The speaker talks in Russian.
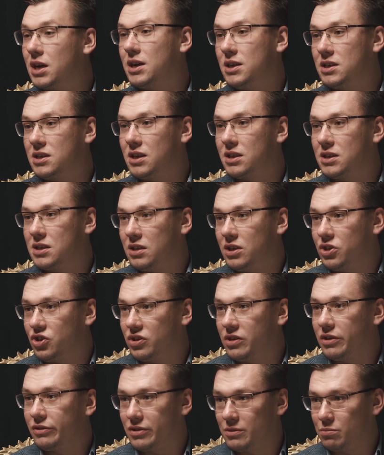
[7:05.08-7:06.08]
организации
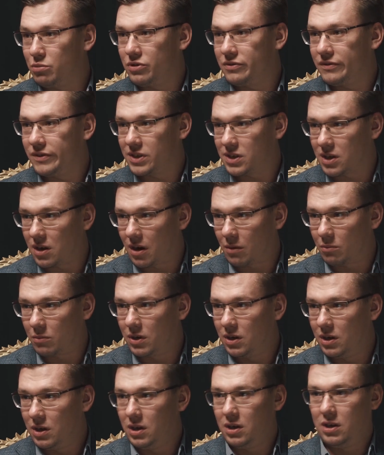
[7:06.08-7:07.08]
начинают использовать Scrum?
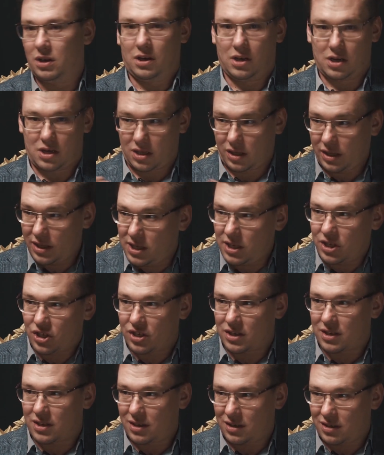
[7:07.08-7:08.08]
Э,
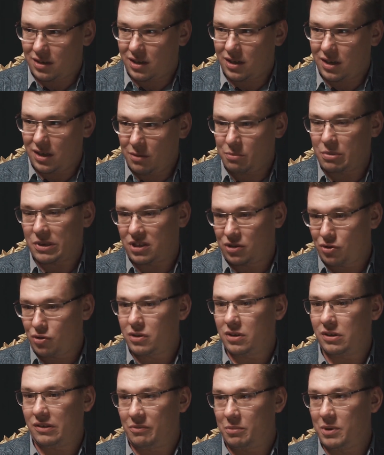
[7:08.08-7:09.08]
классические, да, они построены,